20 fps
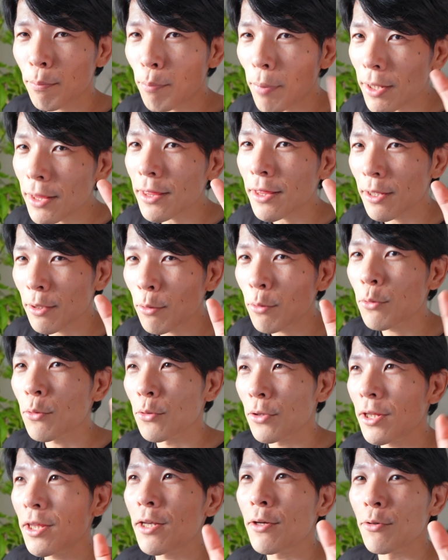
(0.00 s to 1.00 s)
パッてどん
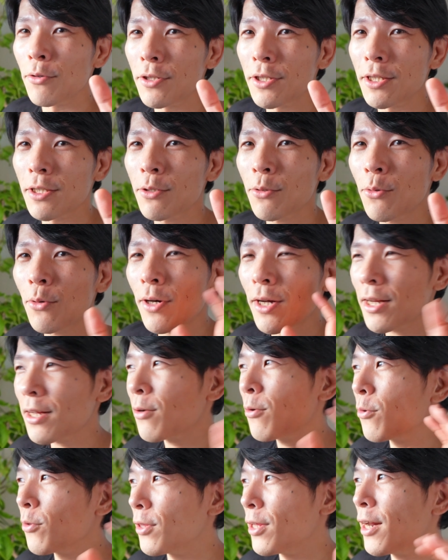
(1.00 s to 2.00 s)
どん出てくるし、そこから
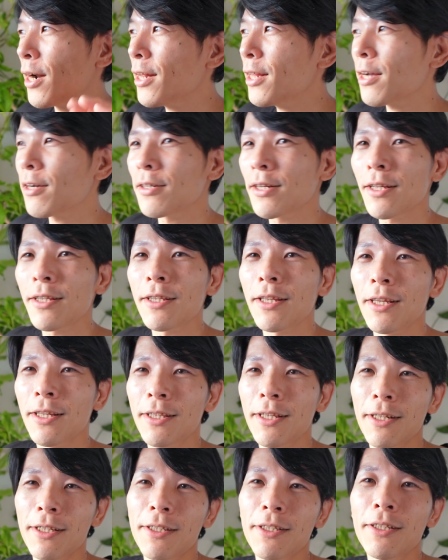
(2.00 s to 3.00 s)
こう出られなくなっていっ
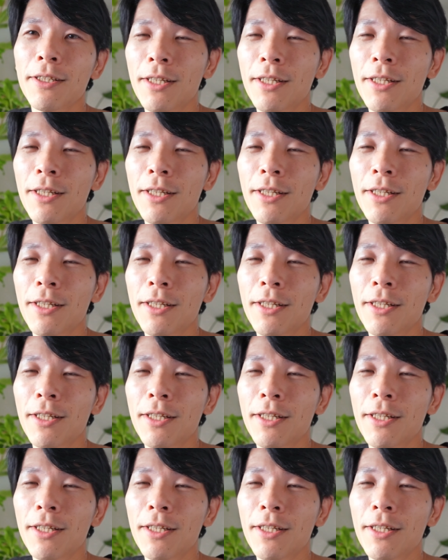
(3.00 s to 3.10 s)
たりす